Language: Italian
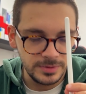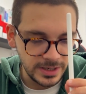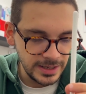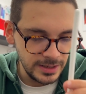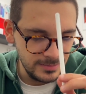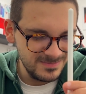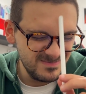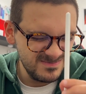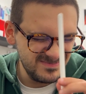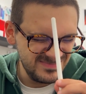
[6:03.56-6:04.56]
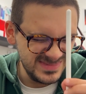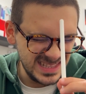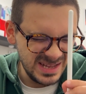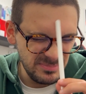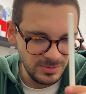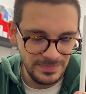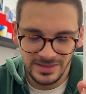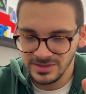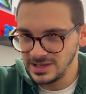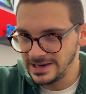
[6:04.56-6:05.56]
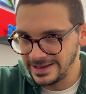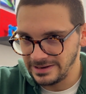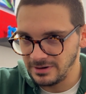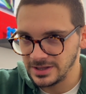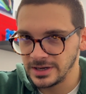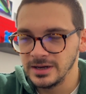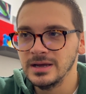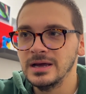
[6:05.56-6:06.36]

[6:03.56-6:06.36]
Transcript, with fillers: perché l'Apple Pencil è arrivata,